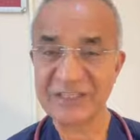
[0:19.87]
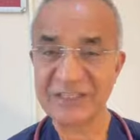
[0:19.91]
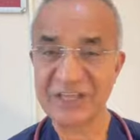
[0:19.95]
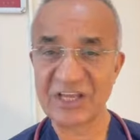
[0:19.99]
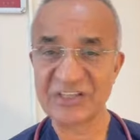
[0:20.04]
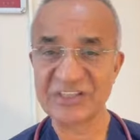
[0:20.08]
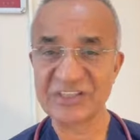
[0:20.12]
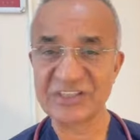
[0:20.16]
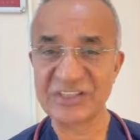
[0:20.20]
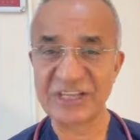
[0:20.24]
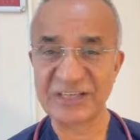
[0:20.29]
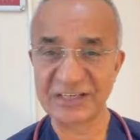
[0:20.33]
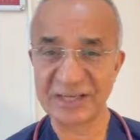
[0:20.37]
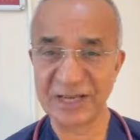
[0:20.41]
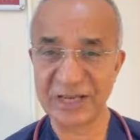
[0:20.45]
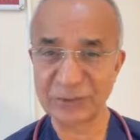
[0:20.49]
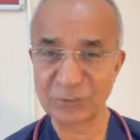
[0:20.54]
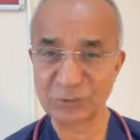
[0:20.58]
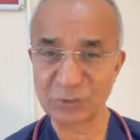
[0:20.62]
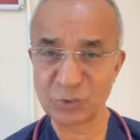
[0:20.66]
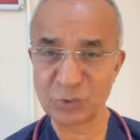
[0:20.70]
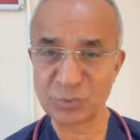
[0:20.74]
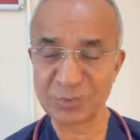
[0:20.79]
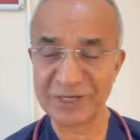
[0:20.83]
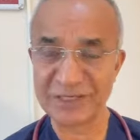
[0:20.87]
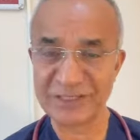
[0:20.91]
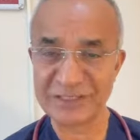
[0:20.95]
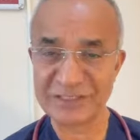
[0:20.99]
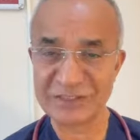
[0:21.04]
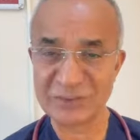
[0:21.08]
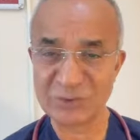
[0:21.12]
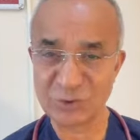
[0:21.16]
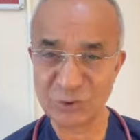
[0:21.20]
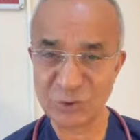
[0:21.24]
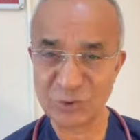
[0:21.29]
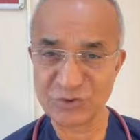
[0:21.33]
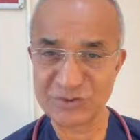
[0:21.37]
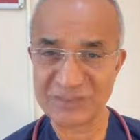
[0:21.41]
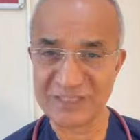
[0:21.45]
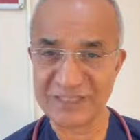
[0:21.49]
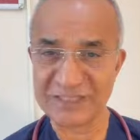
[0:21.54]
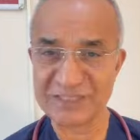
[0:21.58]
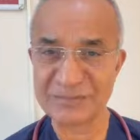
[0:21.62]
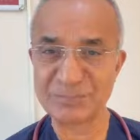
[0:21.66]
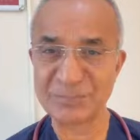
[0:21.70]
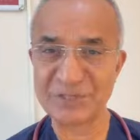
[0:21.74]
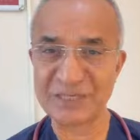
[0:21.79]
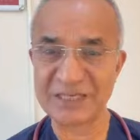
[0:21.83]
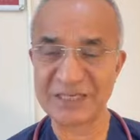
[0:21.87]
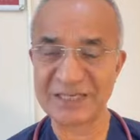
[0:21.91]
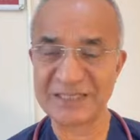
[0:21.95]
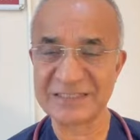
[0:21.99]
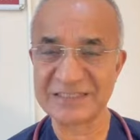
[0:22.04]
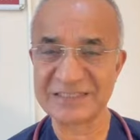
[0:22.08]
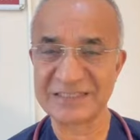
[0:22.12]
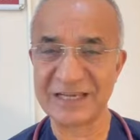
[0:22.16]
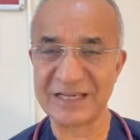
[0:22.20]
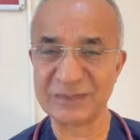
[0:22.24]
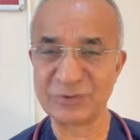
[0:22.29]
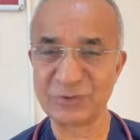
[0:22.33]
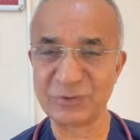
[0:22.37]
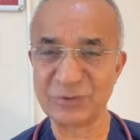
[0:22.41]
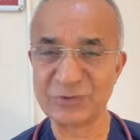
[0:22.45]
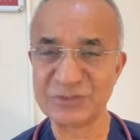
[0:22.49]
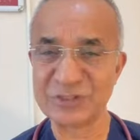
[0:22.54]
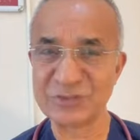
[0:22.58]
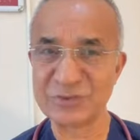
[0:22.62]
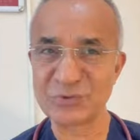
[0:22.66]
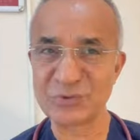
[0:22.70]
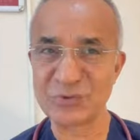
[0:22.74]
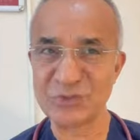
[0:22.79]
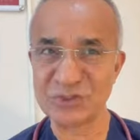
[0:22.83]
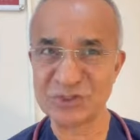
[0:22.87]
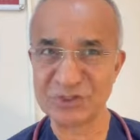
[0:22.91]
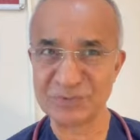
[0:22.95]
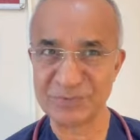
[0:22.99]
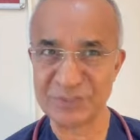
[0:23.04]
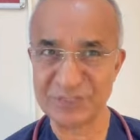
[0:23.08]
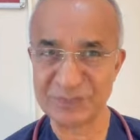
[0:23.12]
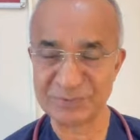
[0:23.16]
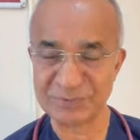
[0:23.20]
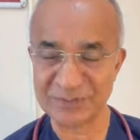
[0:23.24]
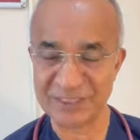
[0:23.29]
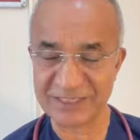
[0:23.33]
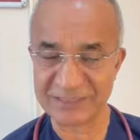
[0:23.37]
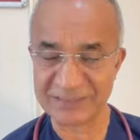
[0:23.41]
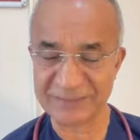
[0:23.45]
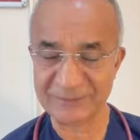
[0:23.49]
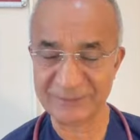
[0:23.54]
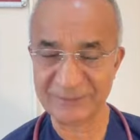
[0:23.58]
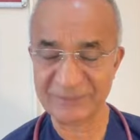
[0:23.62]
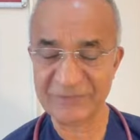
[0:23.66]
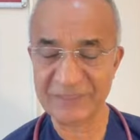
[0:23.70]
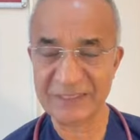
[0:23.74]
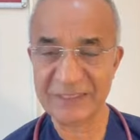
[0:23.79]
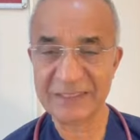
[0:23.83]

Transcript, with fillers: Gece de rahat uyumak istiyorsanız birkaç saat önce su içmeyi bırakın.